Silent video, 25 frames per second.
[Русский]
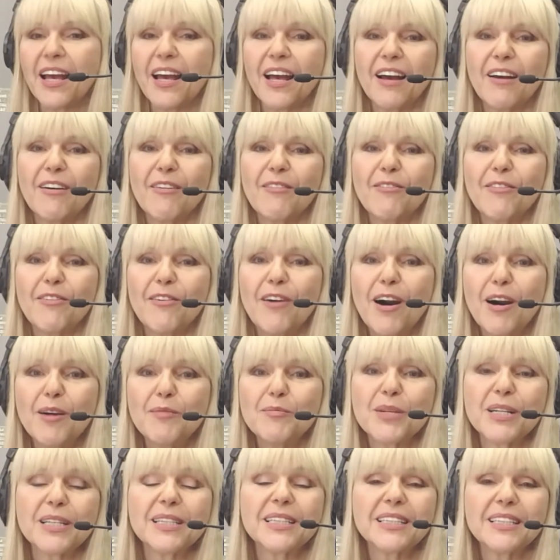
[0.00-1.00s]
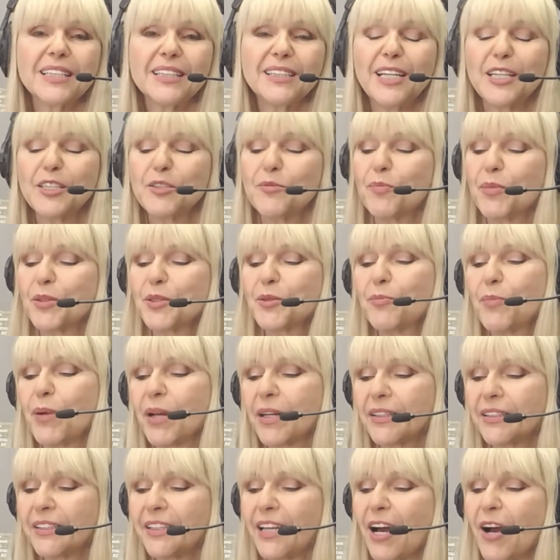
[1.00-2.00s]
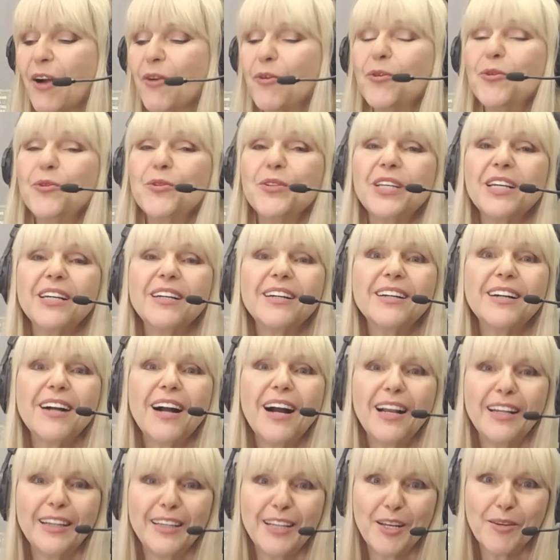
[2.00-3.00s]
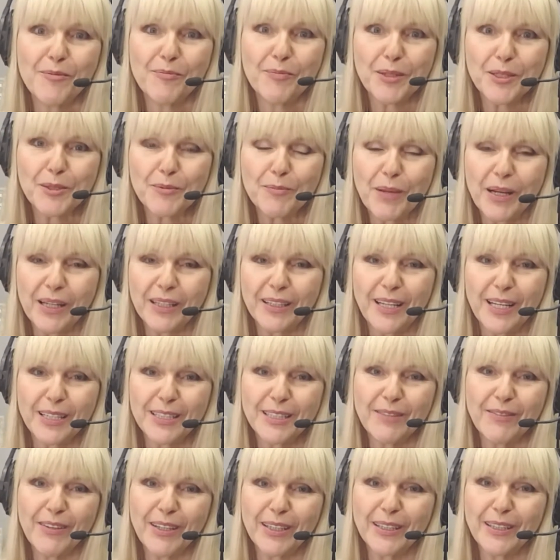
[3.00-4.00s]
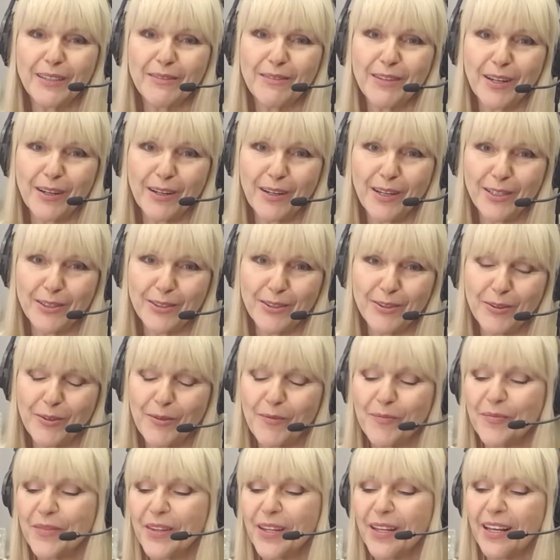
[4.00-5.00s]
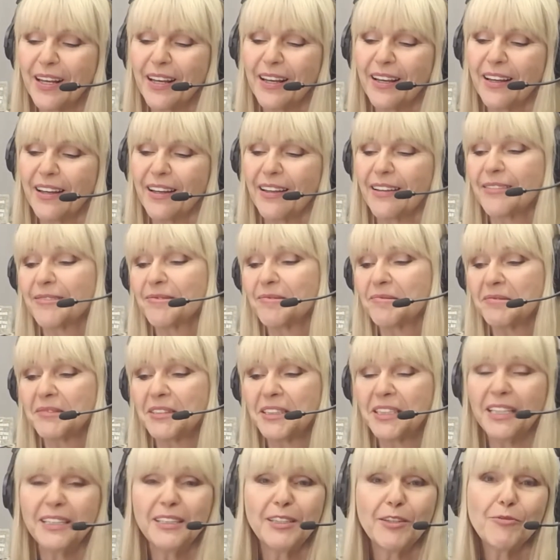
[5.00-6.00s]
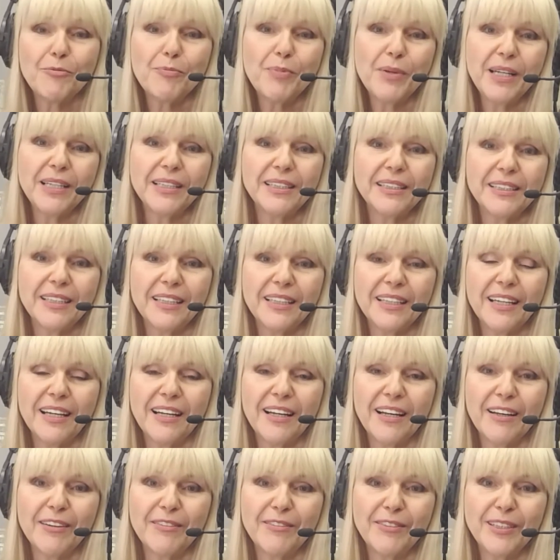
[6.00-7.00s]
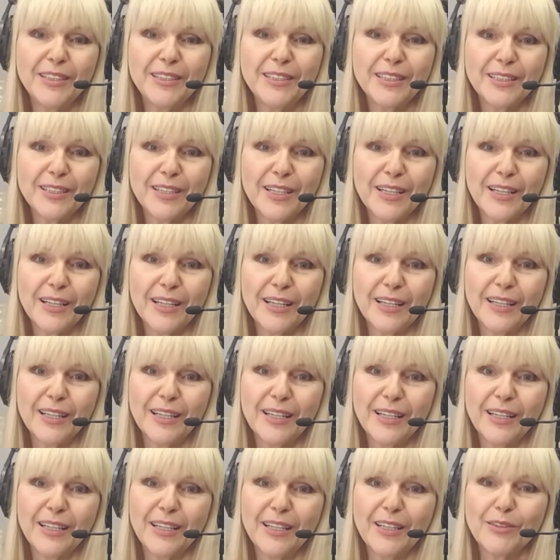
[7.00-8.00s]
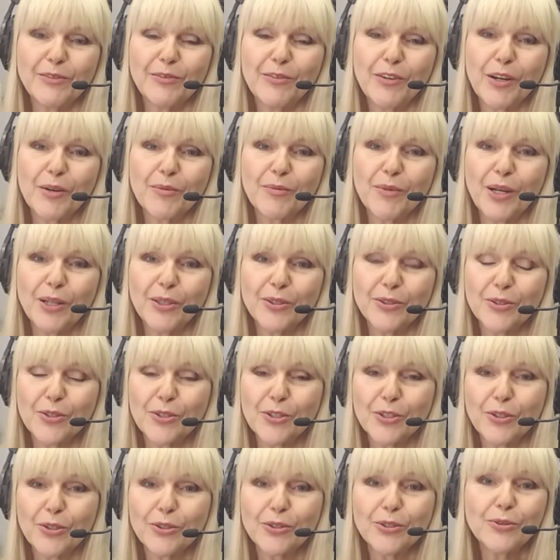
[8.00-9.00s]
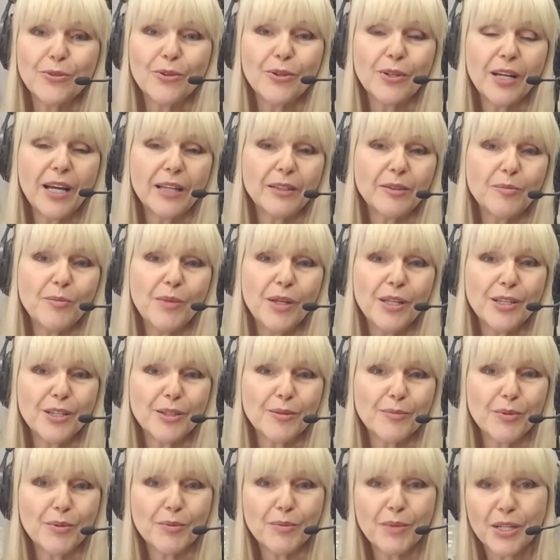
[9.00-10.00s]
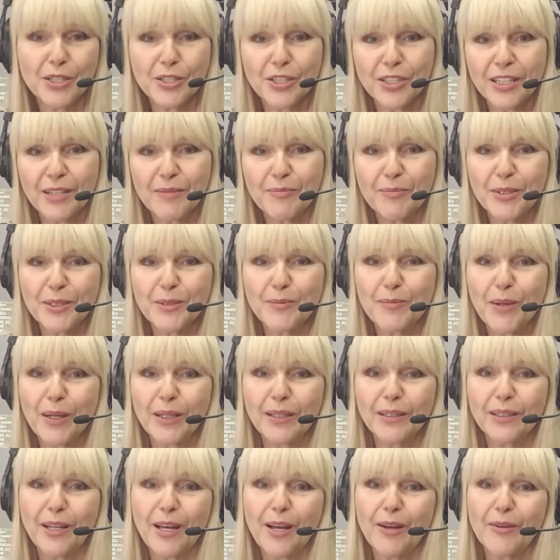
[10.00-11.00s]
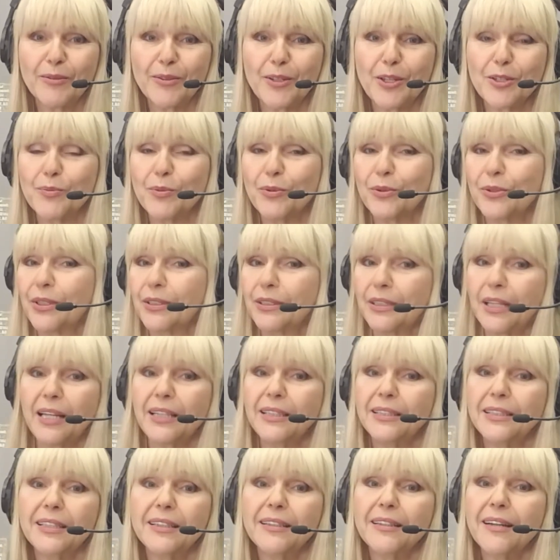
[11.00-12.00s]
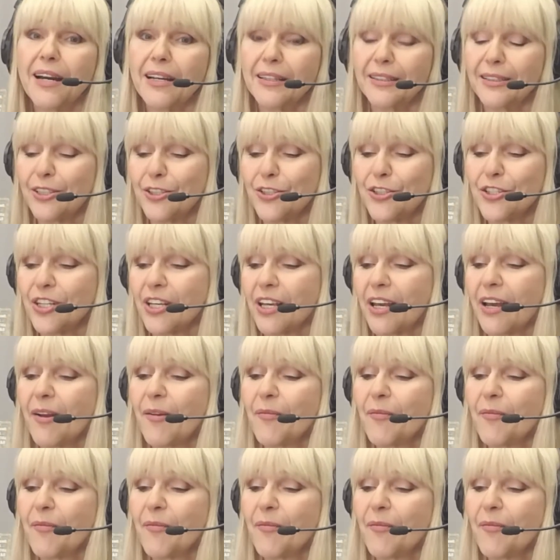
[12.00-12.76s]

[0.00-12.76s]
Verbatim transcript: вам рассылать паспорта, уникальные паспорта Светлого радио. Где-то в прессе я видела информацию, что скоро отменят бумажные паспорта, у нас будут ID-карточки.